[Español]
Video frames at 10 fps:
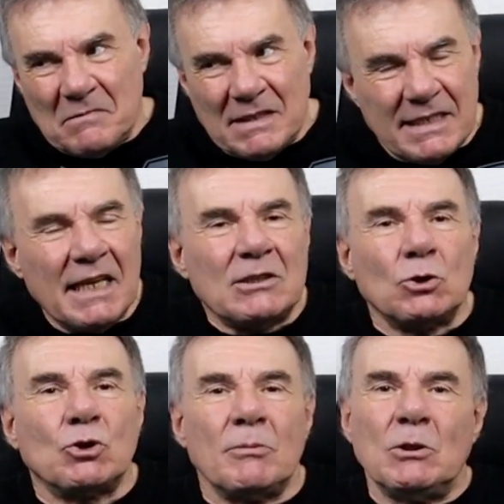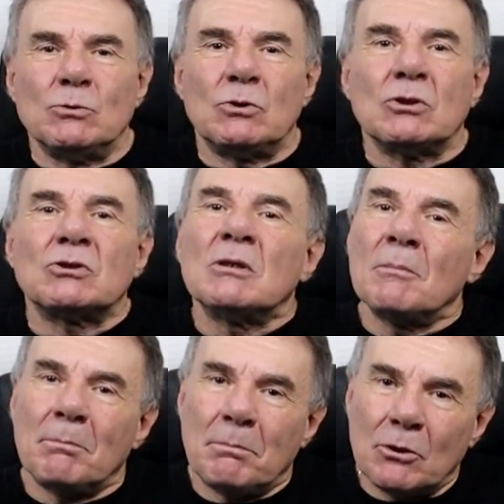siete, ocho minutos,
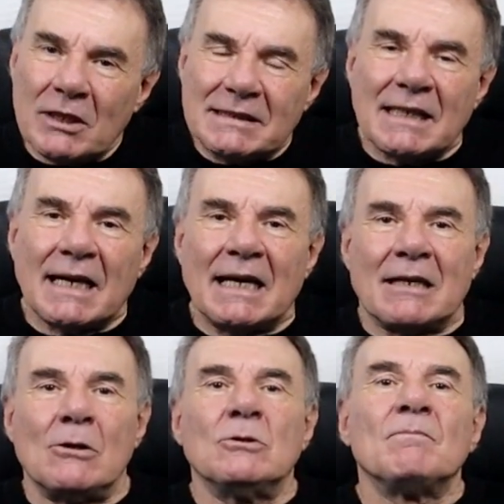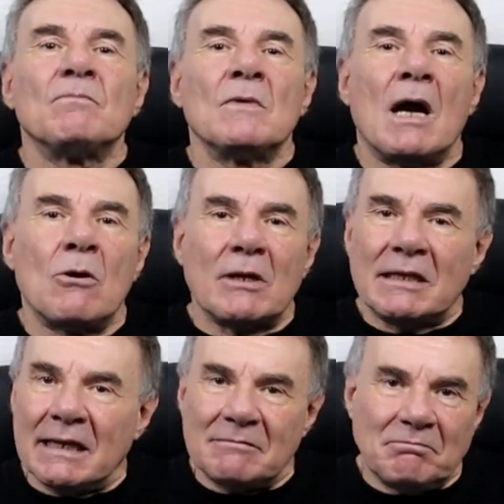podés sacarlo,
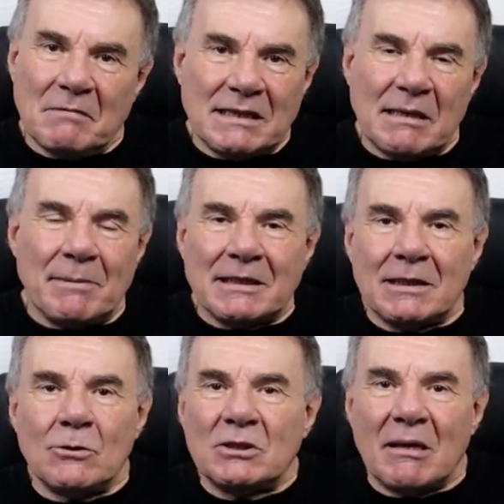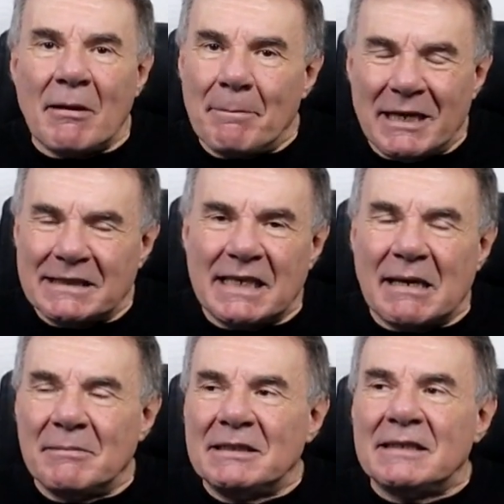aunque ese partido estaba
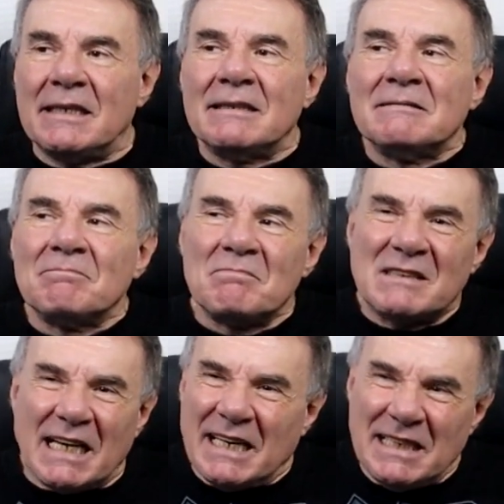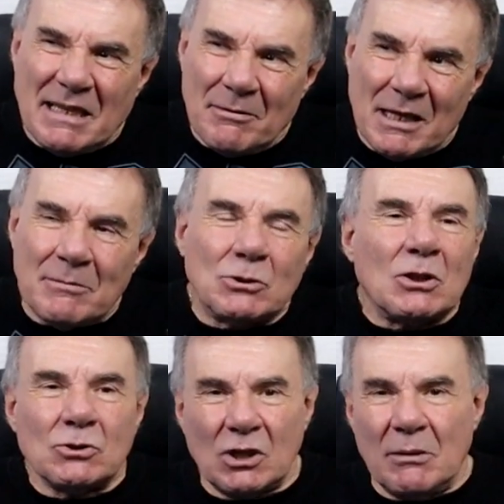prácticamente, Chacarita había
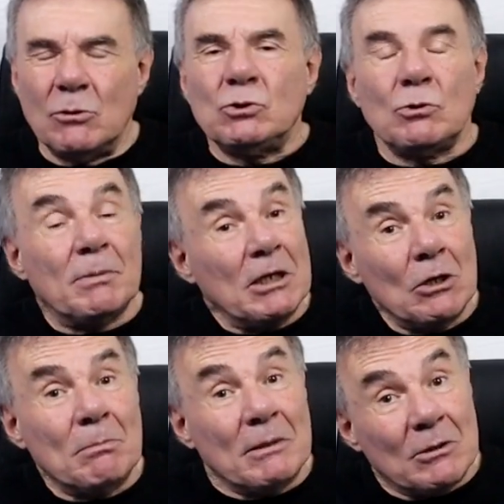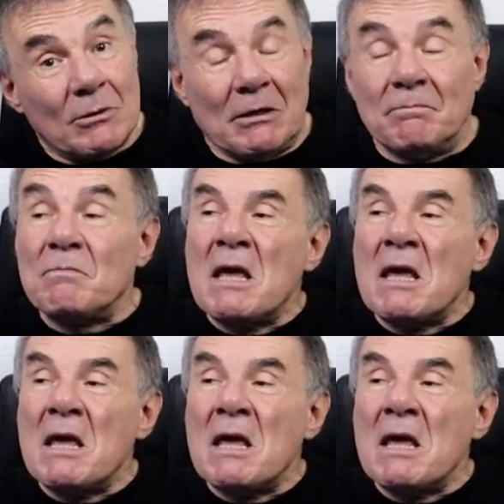demostrado ser muy superior, pero bueno.